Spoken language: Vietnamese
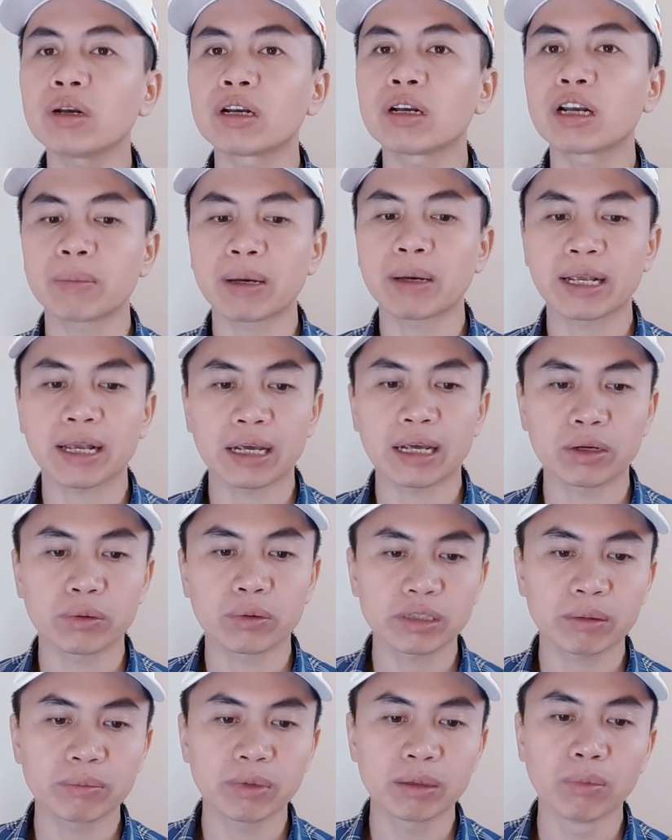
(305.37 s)
năm
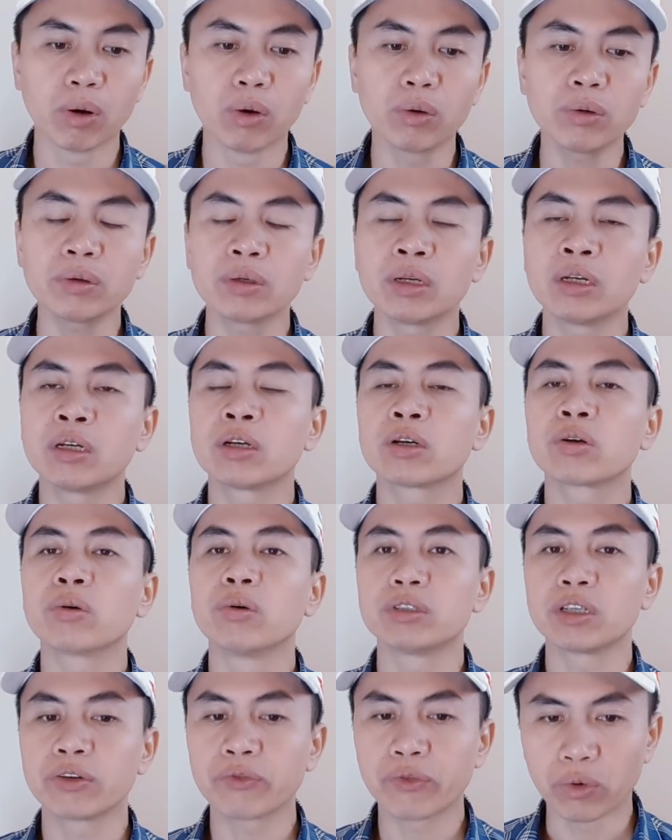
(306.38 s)
2014
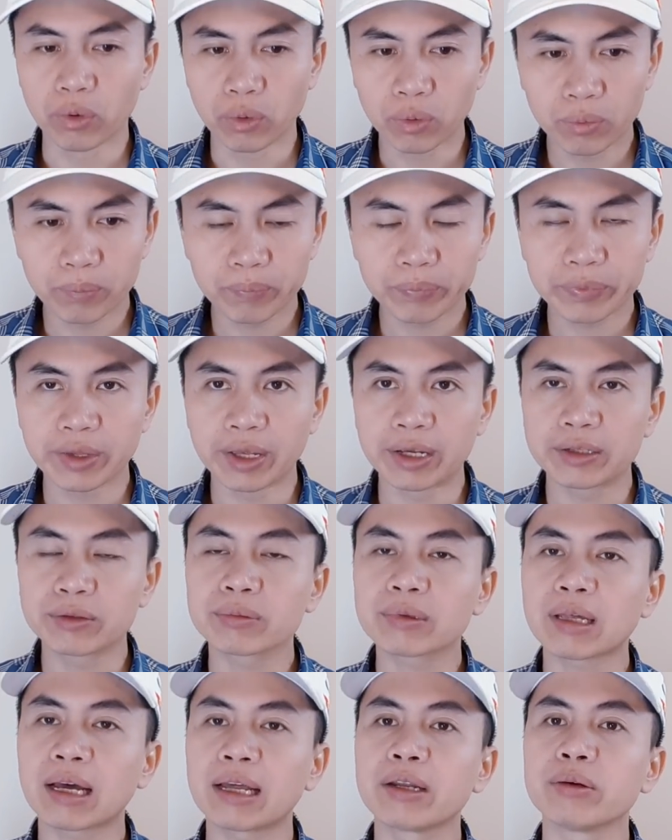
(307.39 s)
của chính phủ để
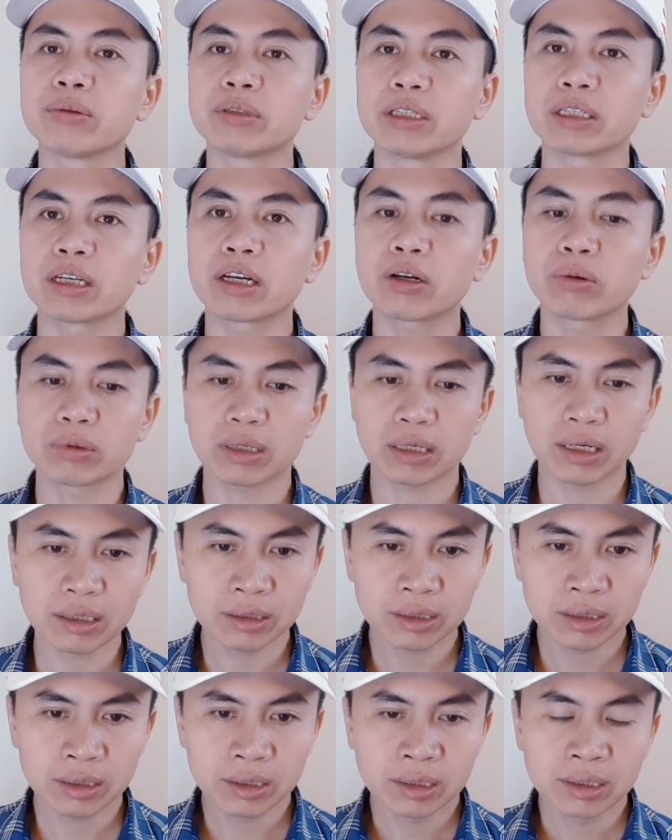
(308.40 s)
chúng ta điều chỉnh cái khung giá đất.